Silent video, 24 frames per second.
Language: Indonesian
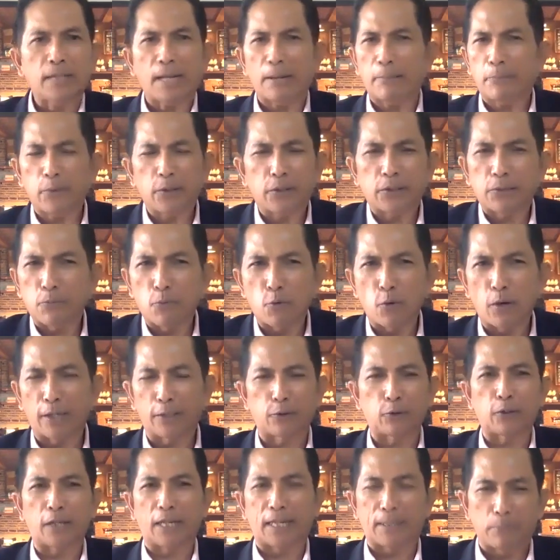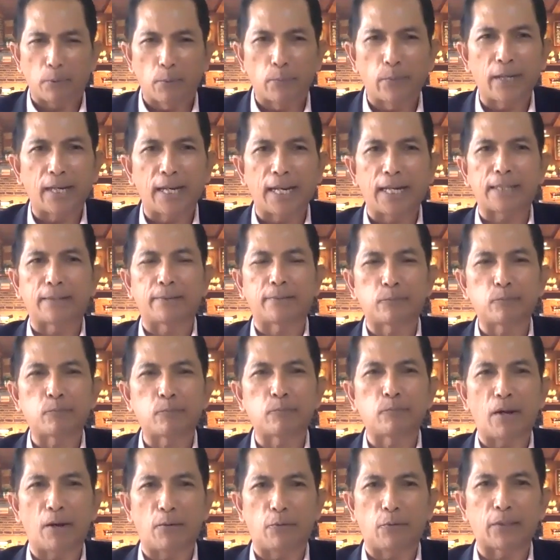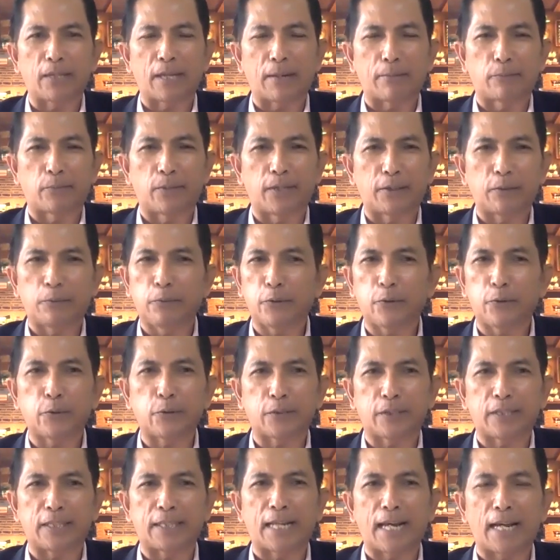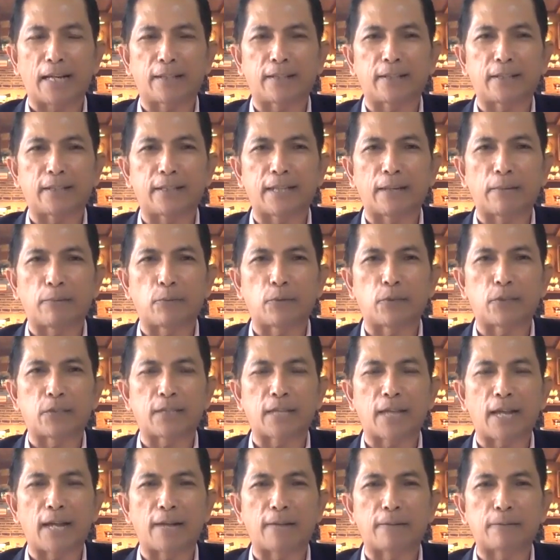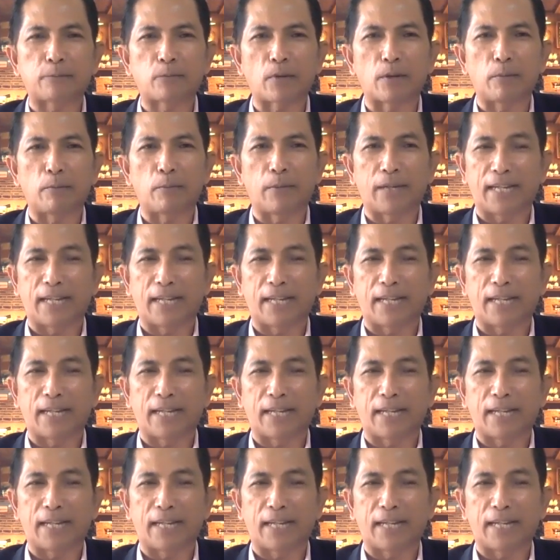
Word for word: Tapi semua itu tadi pembelaan Mahfud MD itu pun tidak tidak bisa eh,